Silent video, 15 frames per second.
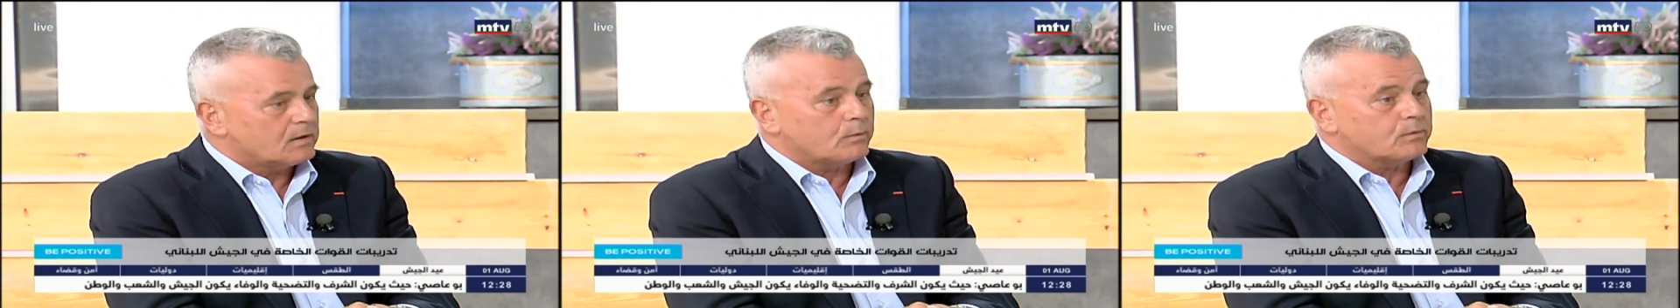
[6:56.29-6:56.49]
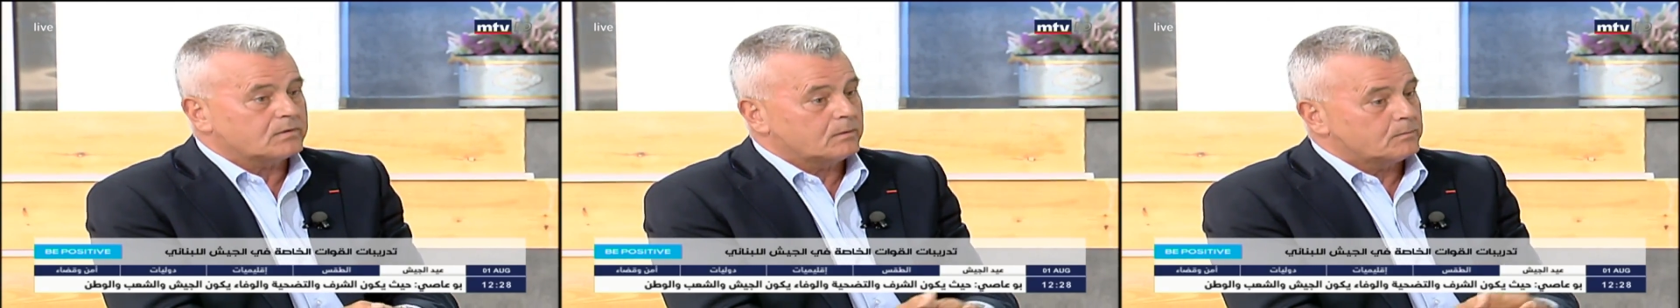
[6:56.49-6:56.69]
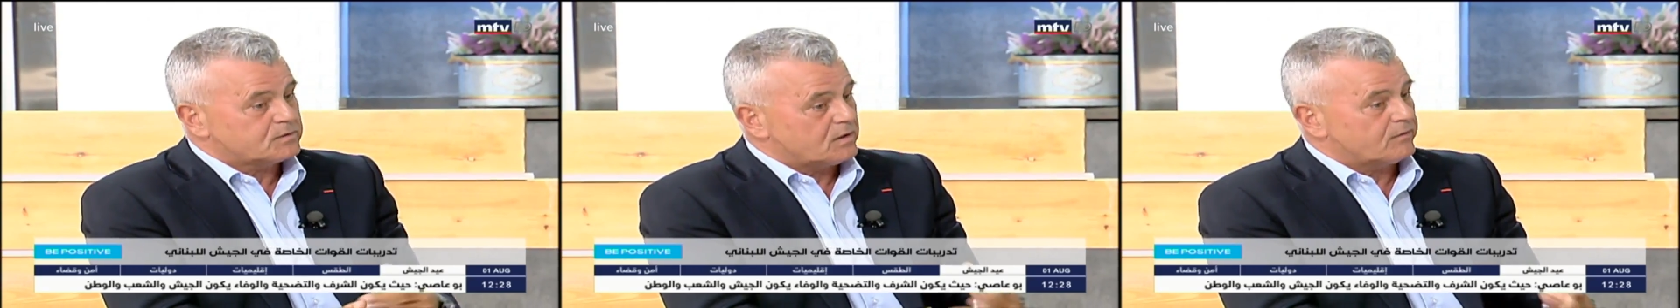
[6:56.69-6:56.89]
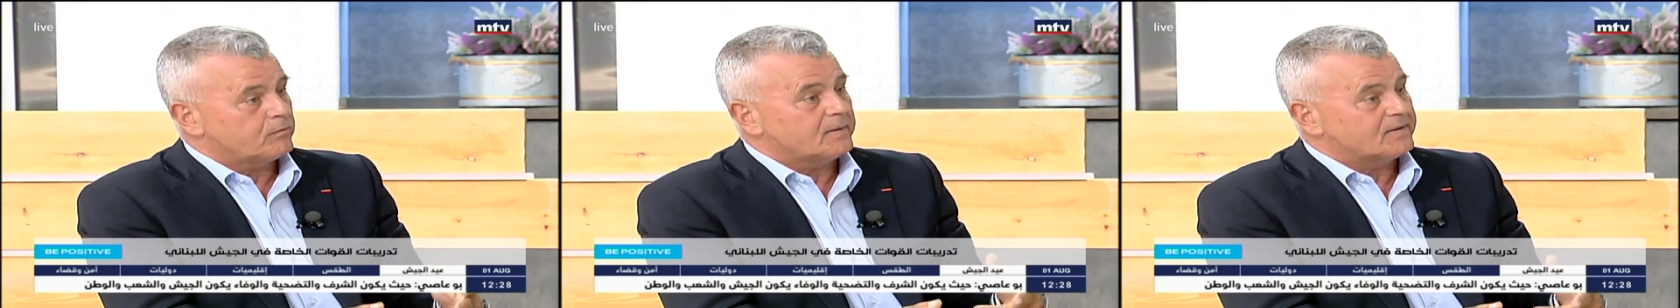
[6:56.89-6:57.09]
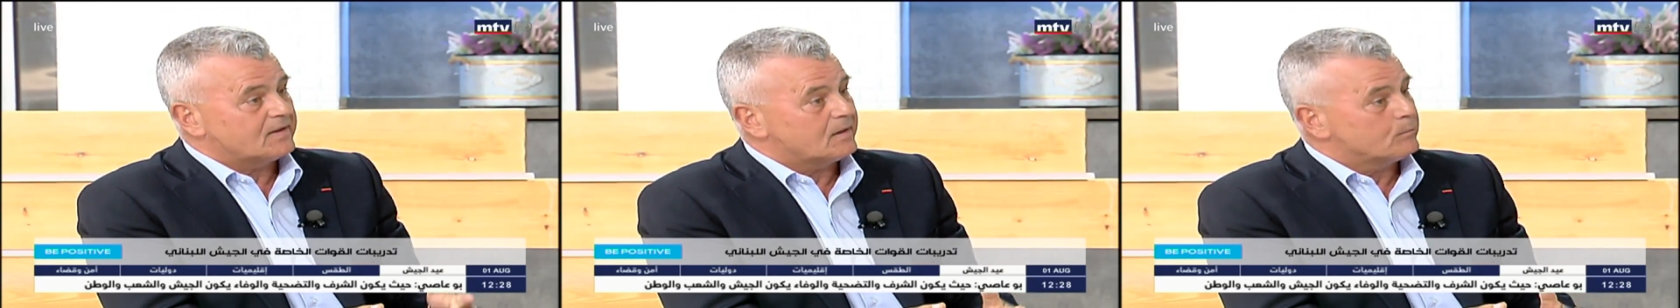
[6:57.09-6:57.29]
دورة المسعف
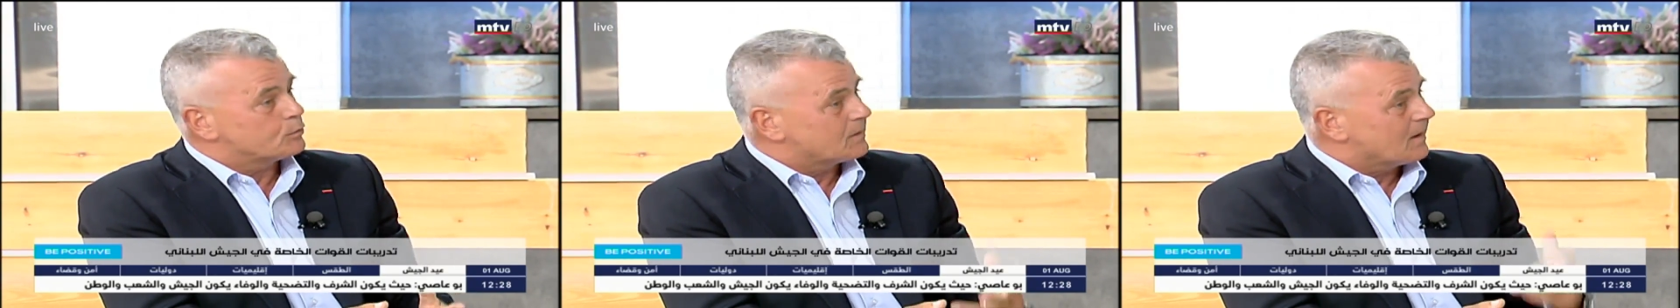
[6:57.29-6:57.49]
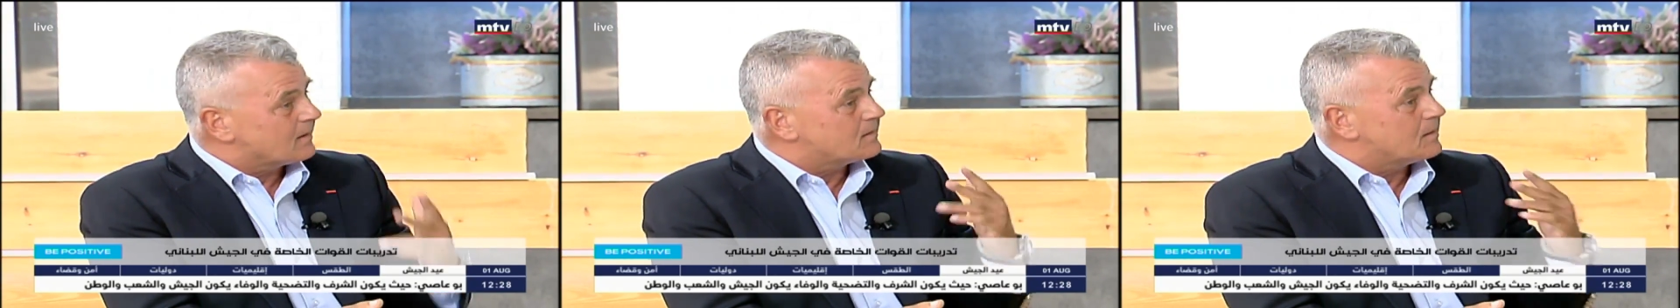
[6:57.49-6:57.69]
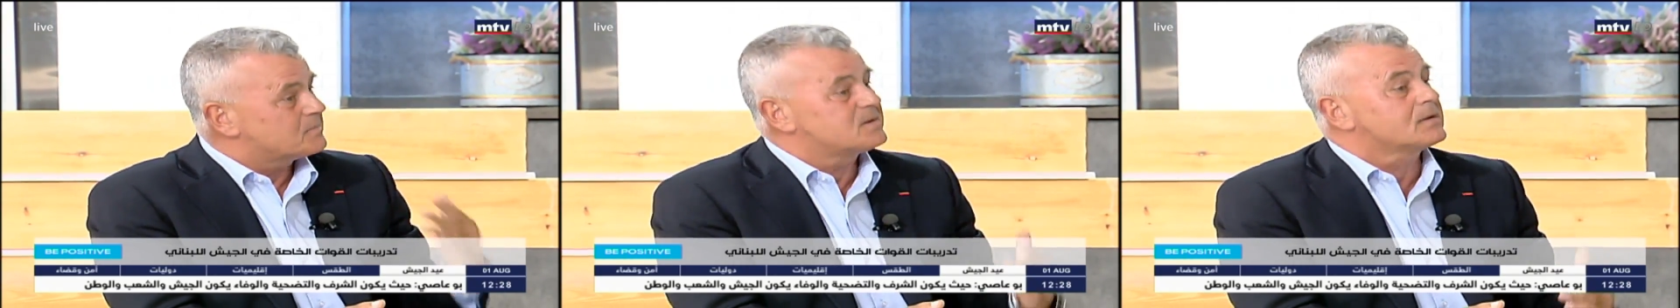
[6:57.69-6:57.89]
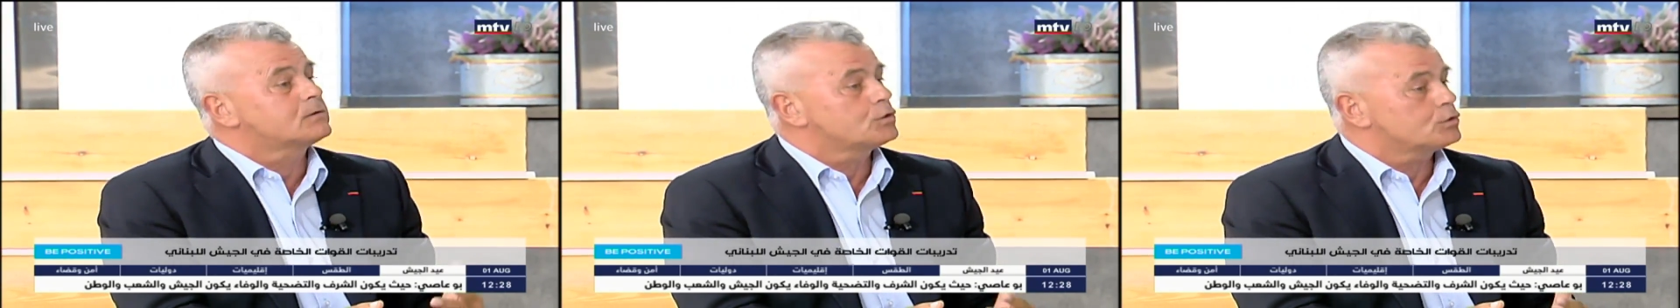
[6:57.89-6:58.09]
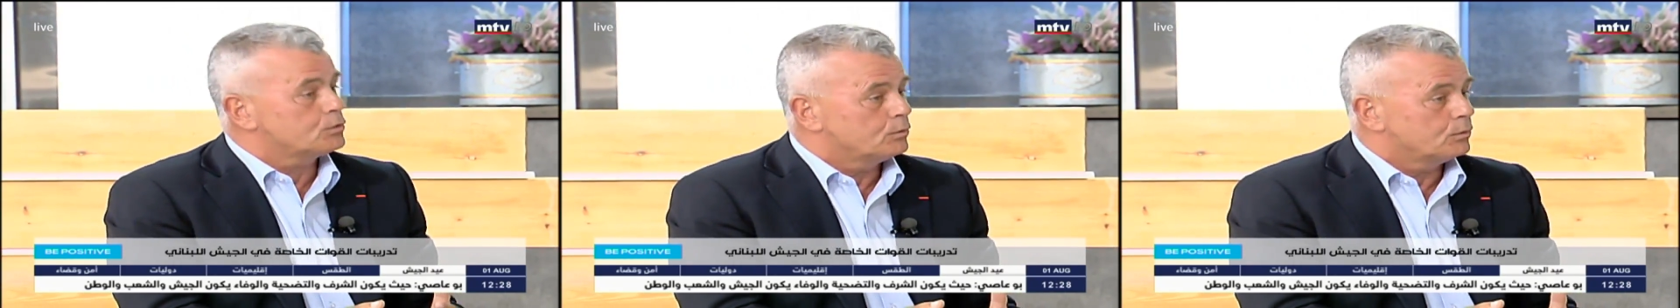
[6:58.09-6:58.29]
الميداني متقدم
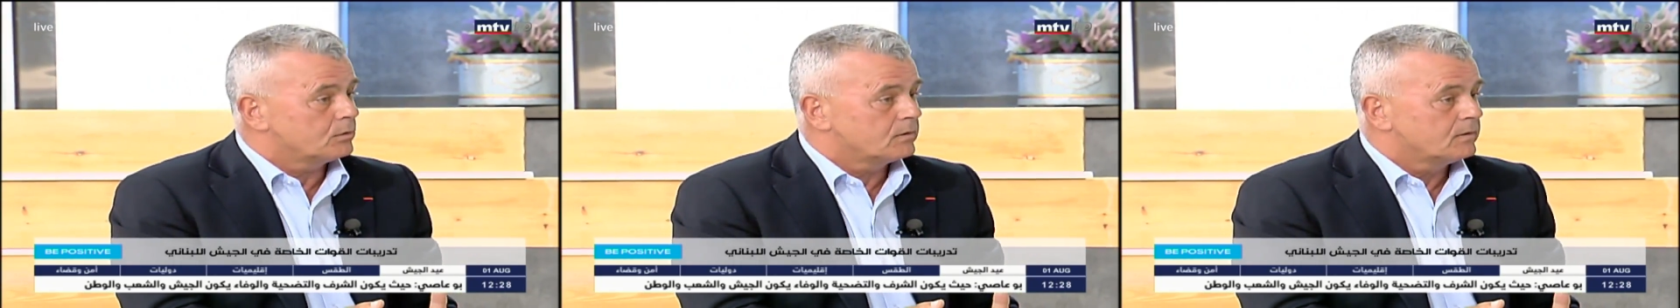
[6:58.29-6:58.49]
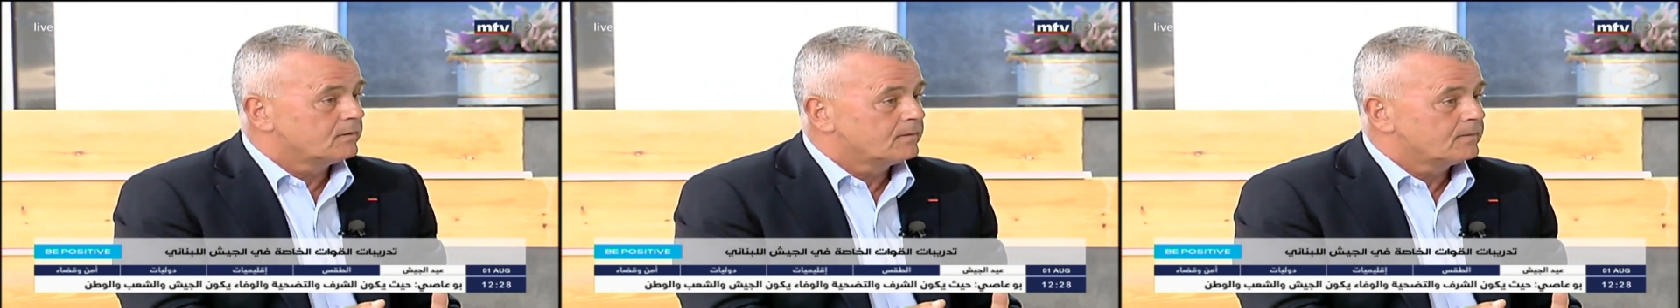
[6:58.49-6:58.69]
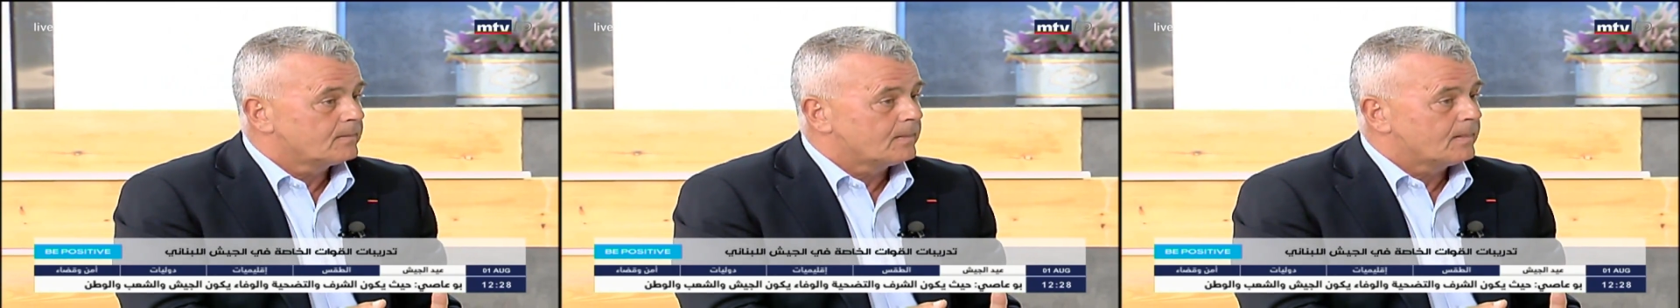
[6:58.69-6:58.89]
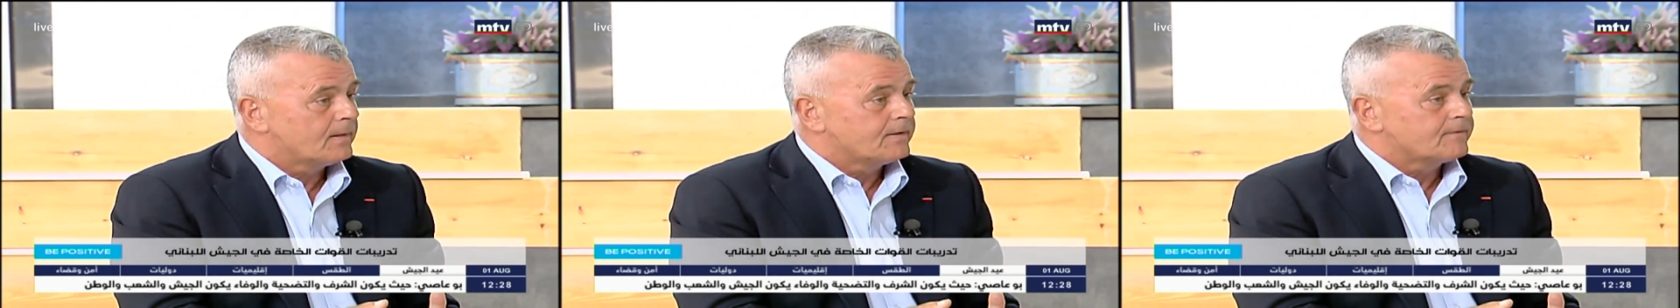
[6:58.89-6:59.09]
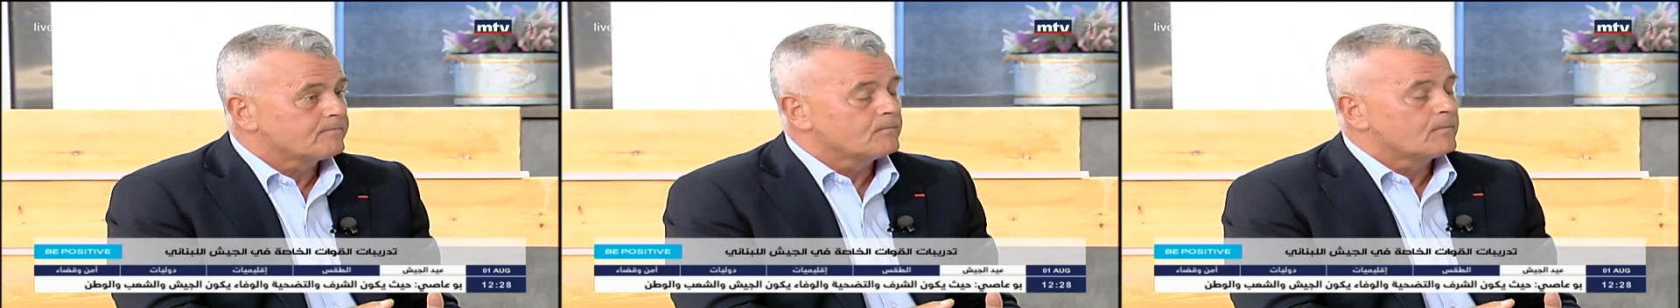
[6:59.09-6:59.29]
ست شهور نعم
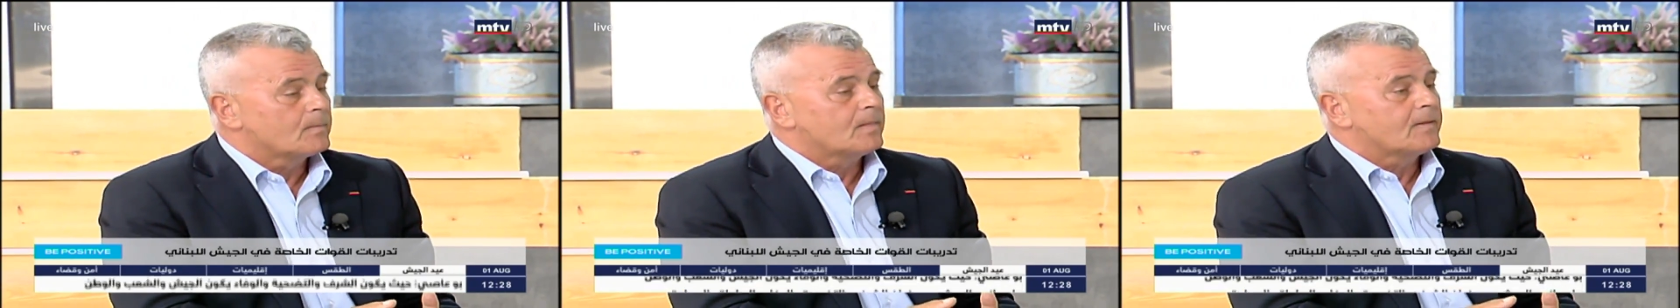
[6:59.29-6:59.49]
بس